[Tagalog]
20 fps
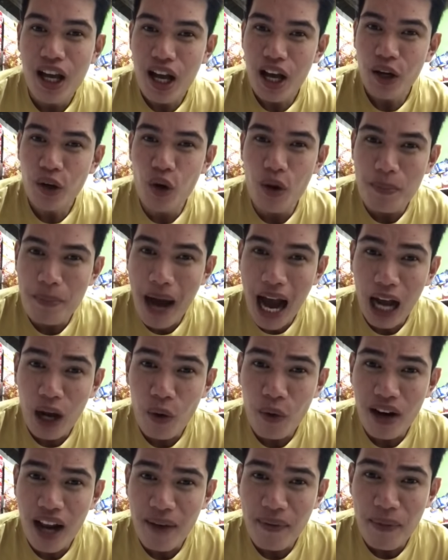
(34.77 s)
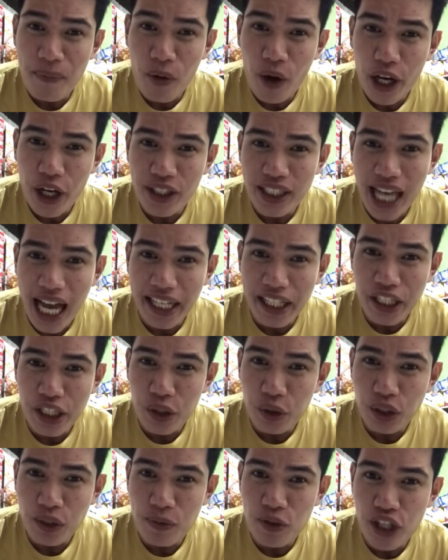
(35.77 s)
kung bago lamang po kayo sa aking
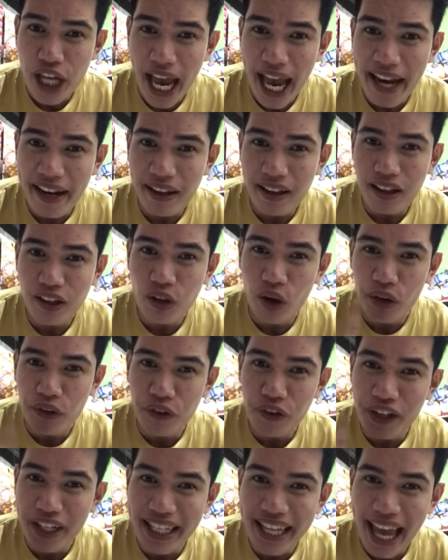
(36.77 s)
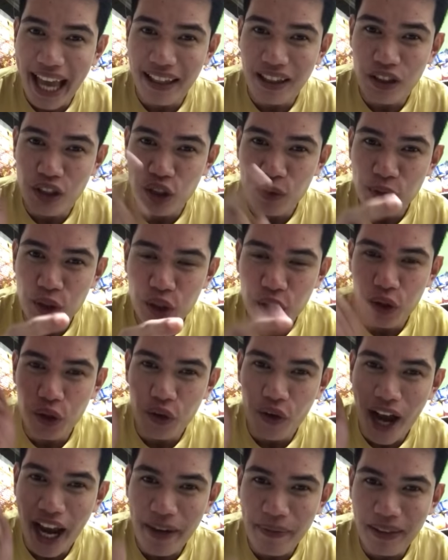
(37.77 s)
YouTube channel, don't forget to
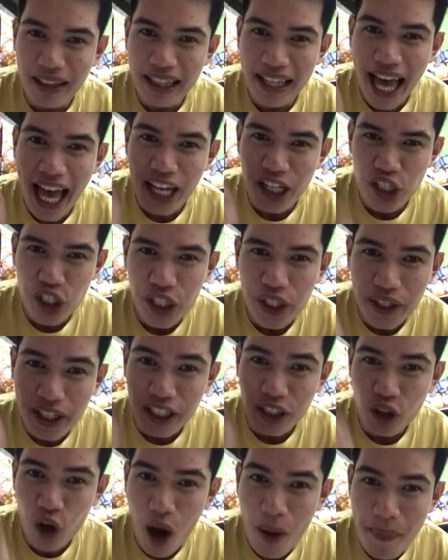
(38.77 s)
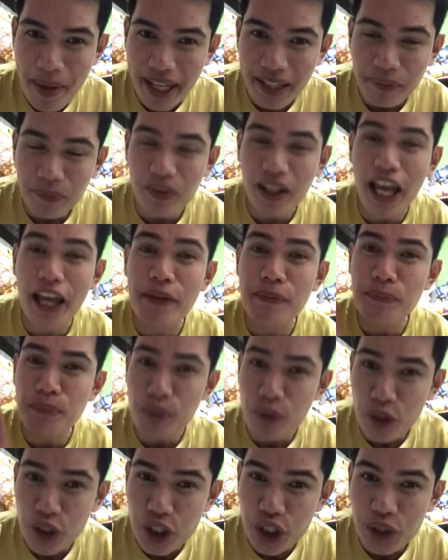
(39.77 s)
subscribe, like, share, and comment, and
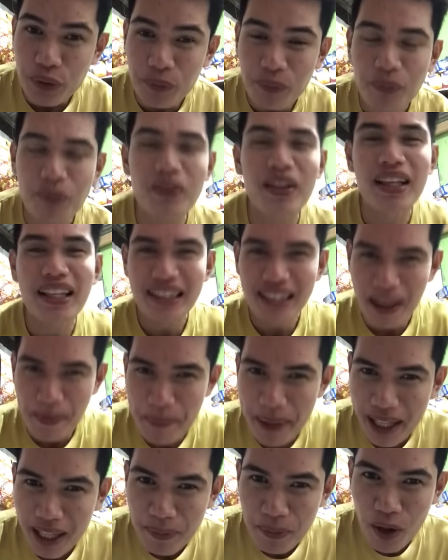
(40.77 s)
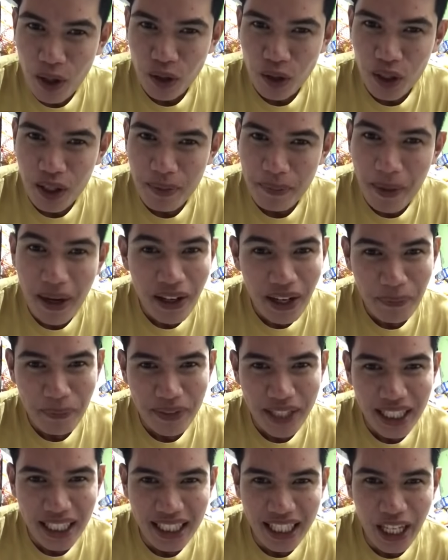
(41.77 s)
push the bell button para
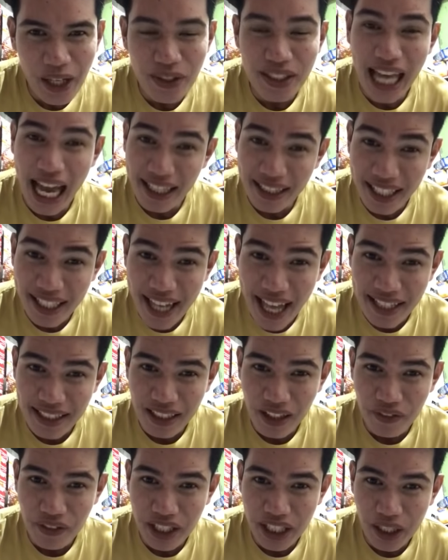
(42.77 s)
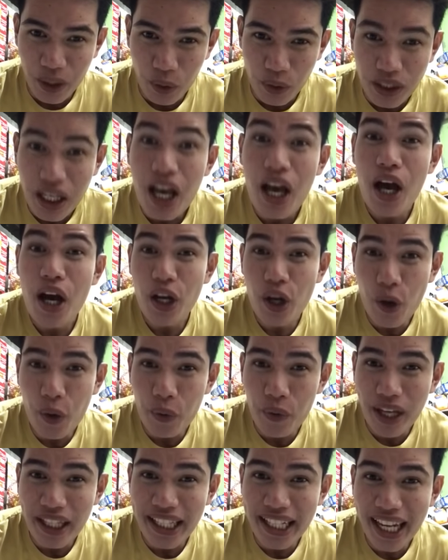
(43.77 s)
updated kayo sa ating next na videos. Kung
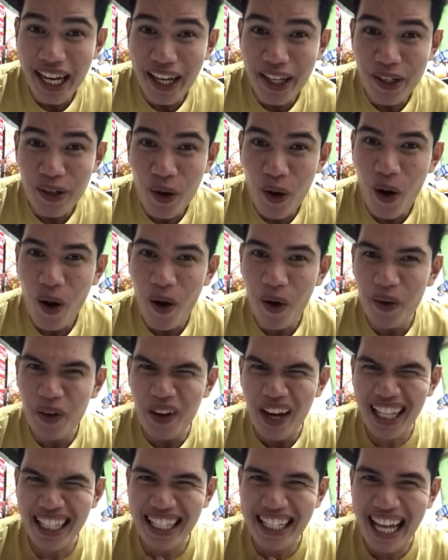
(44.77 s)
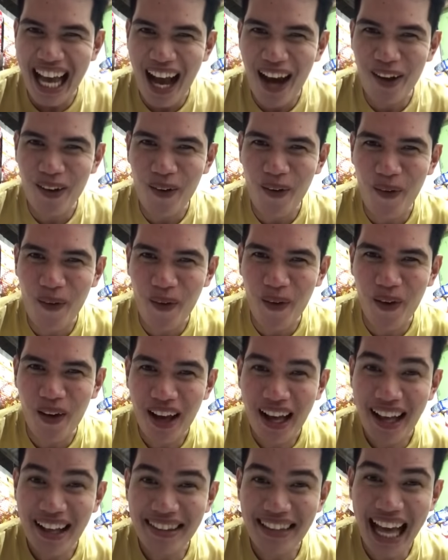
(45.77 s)
ready na kayo, ready na ako.
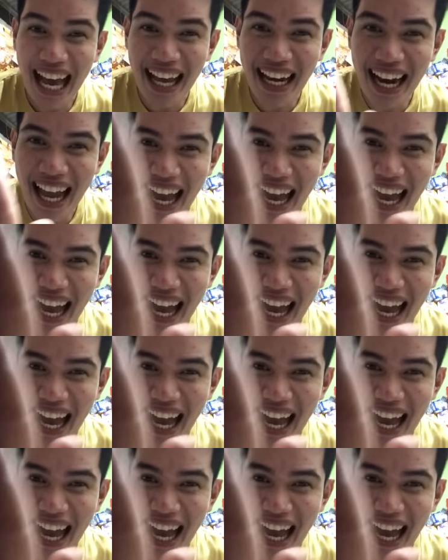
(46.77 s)
Tara!